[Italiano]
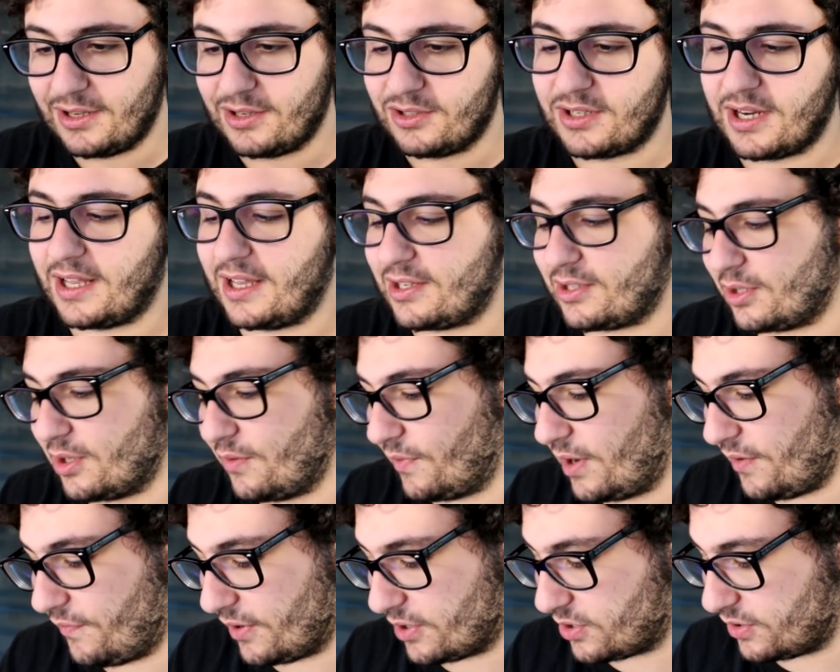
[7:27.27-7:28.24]
cioè adesso non ve
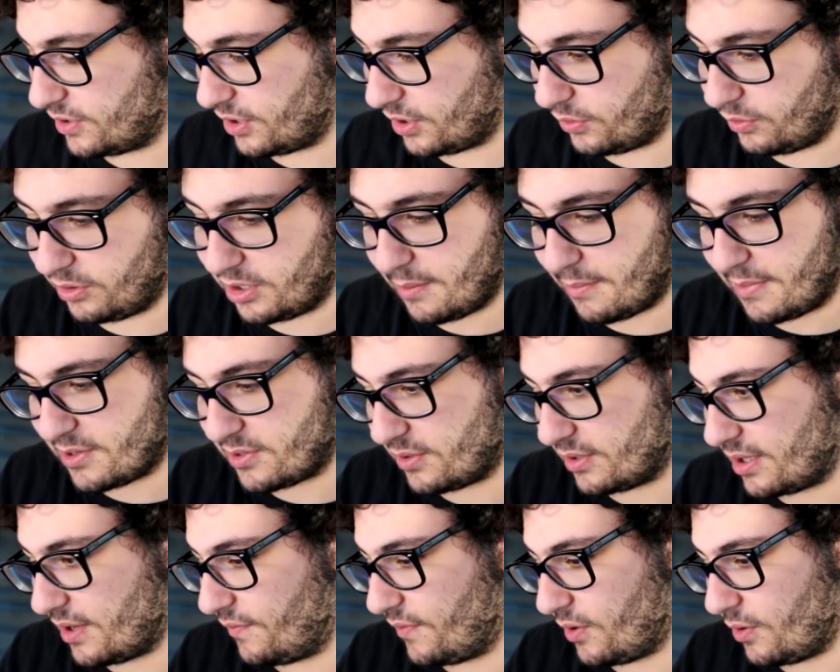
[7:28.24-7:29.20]
le faccio vedere tutte ma
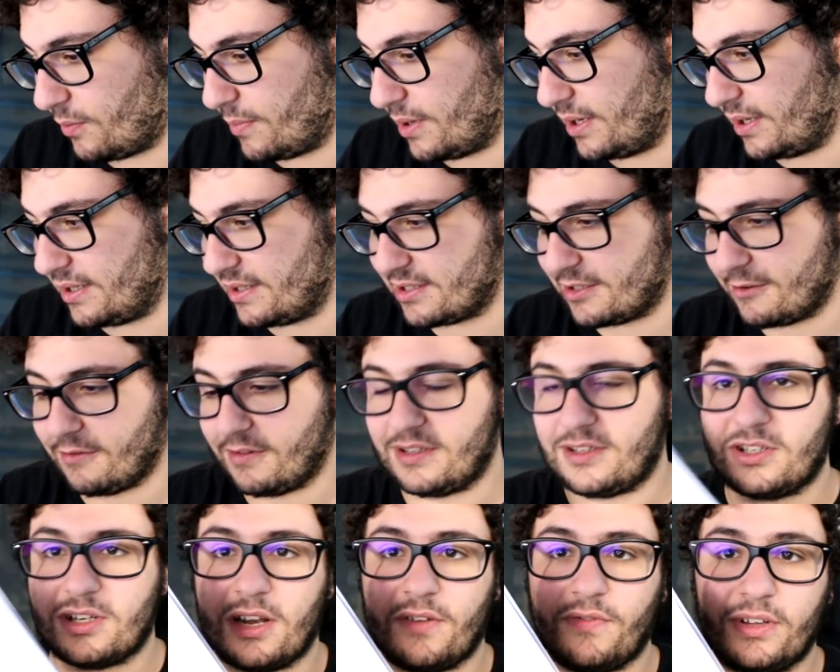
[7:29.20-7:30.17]
sono davvero bellissime.
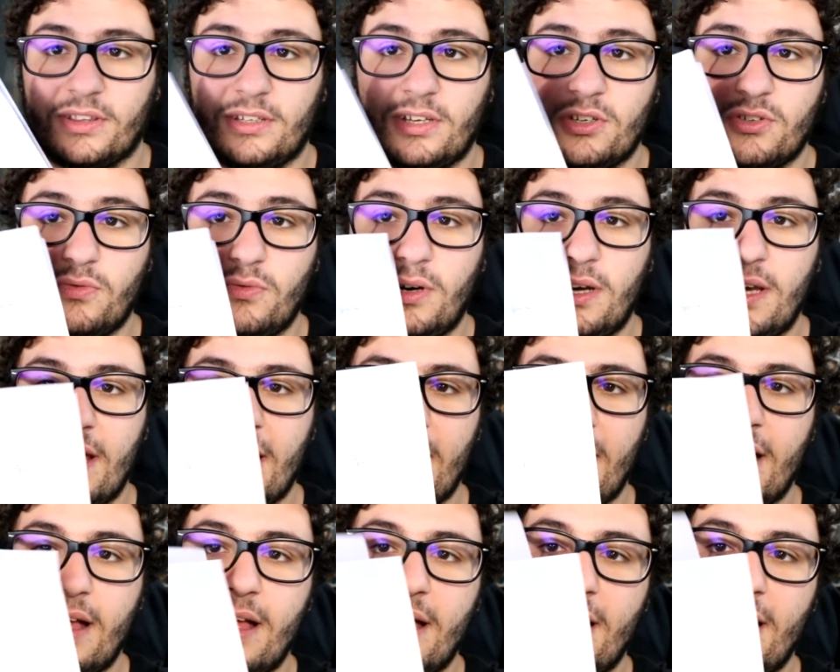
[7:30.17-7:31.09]
Questa ce l'ha fatta Giulia,